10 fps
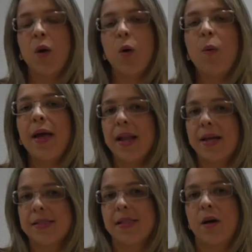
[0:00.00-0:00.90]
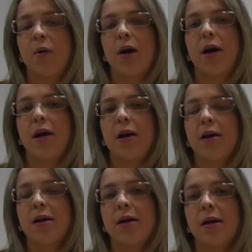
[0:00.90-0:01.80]
Com relação
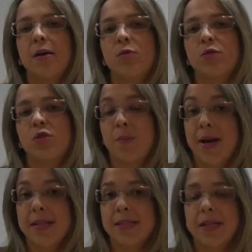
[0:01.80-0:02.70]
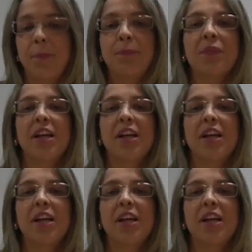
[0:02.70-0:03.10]
ao uso de máscara,